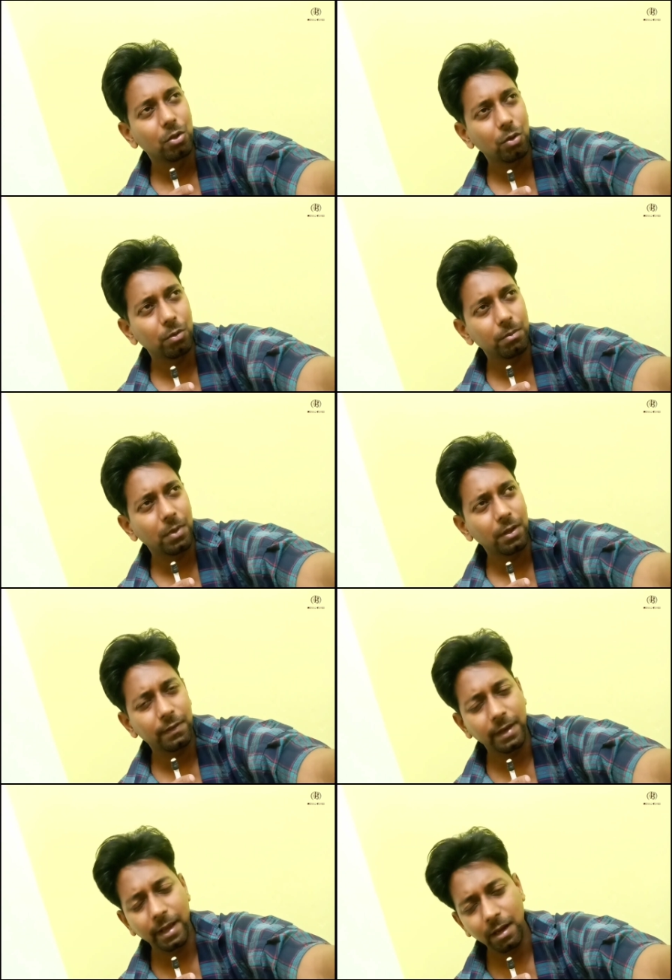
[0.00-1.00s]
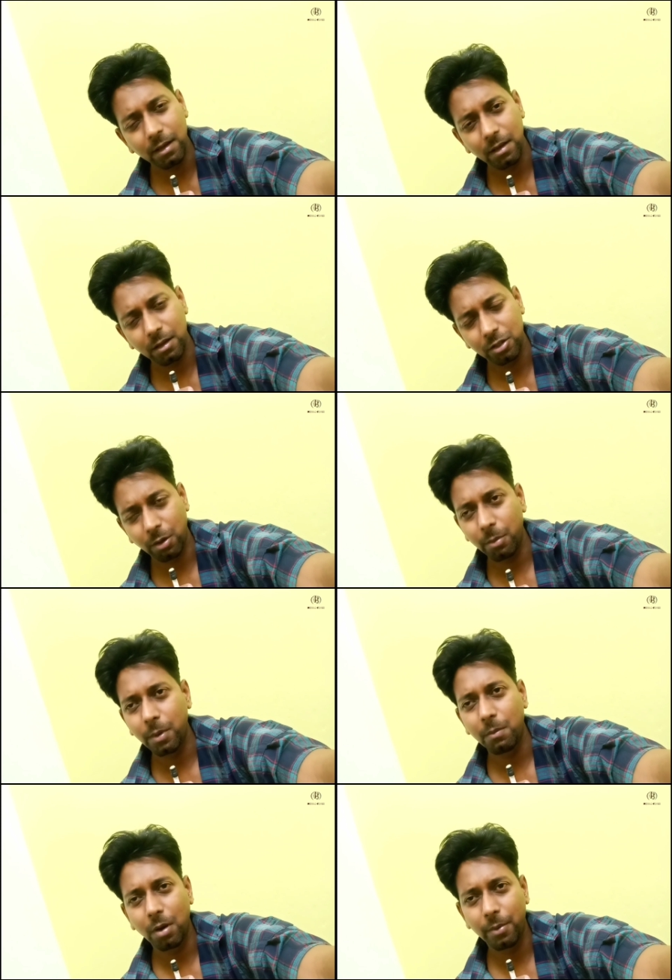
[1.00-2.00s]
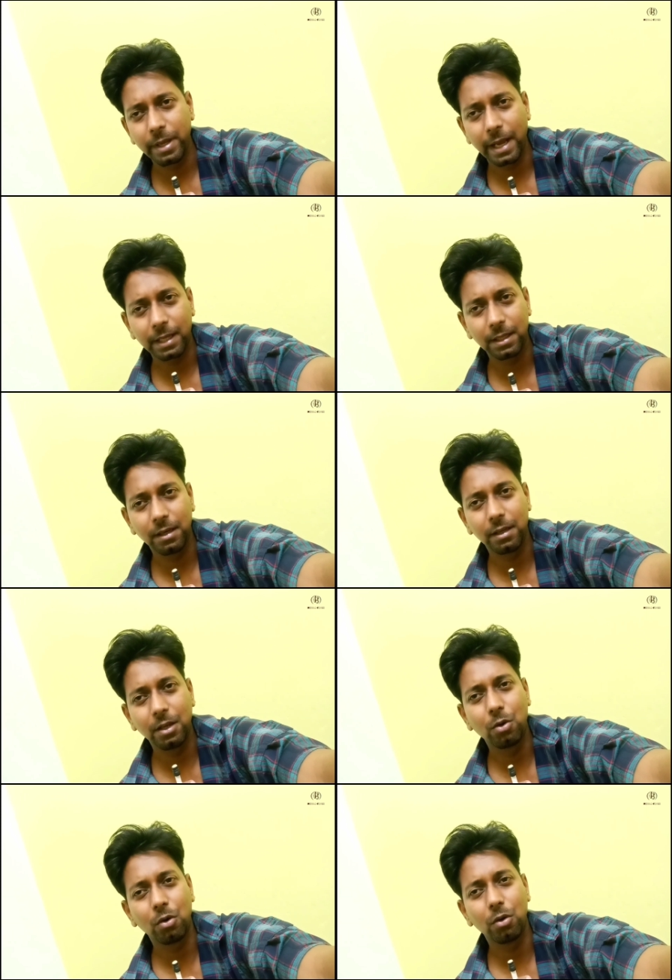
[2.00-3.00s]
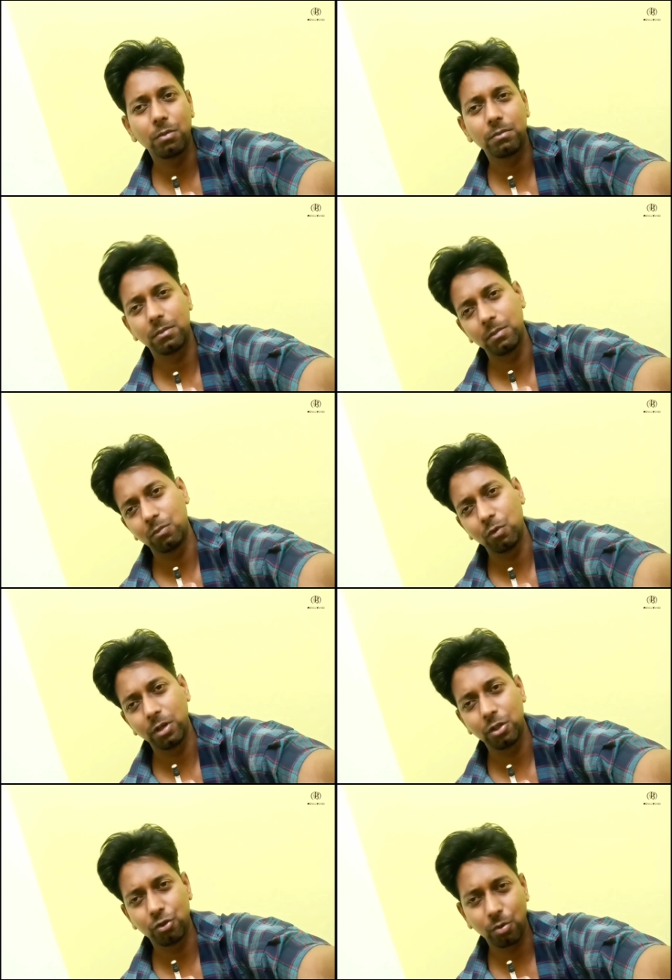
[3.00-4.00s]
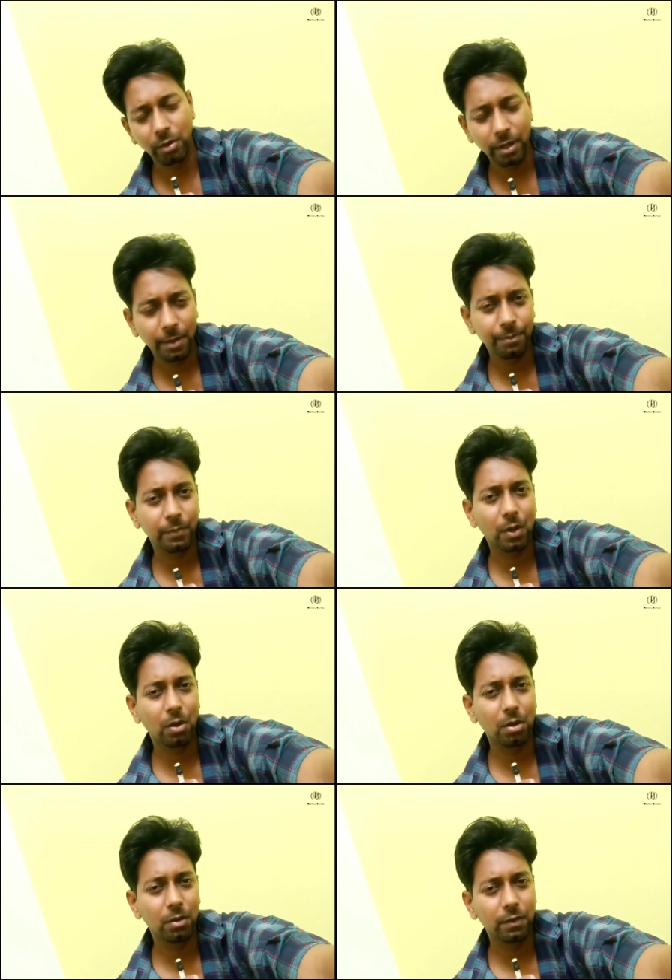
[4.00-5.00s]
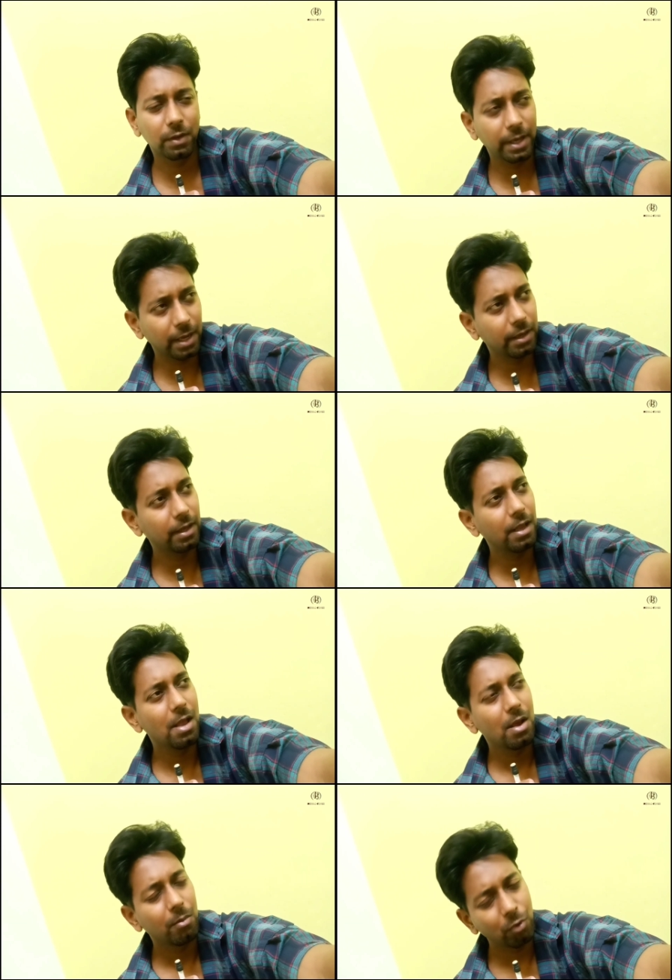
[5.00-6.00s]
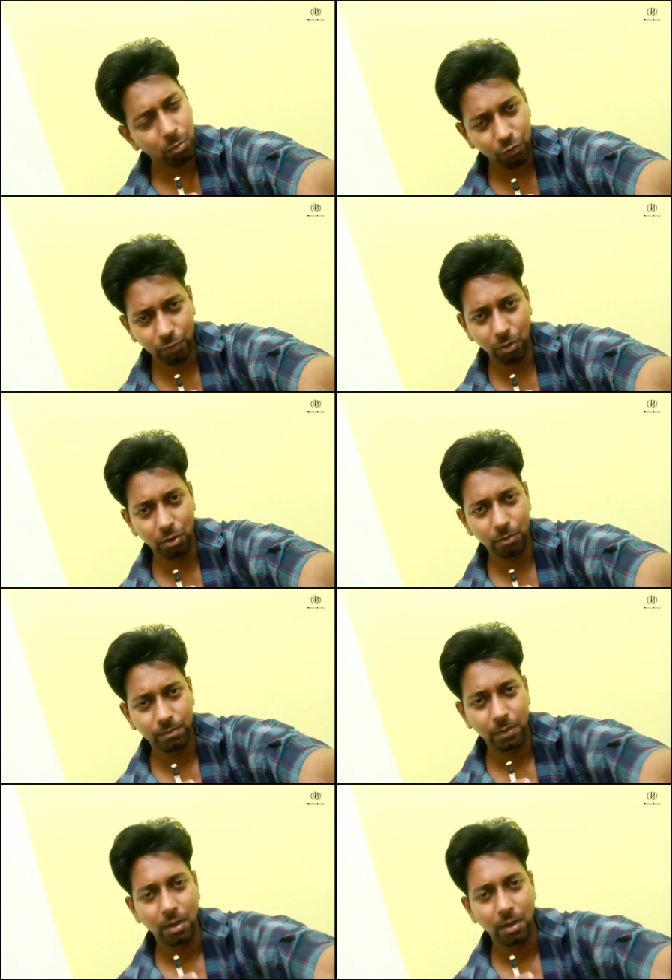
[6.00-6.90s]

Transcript: তো স্নেহাল স্বাভাবিকভাবেই একদিন কি করলো মনের জোর নিয়ে স্নেহাকে প্রপোজ করলো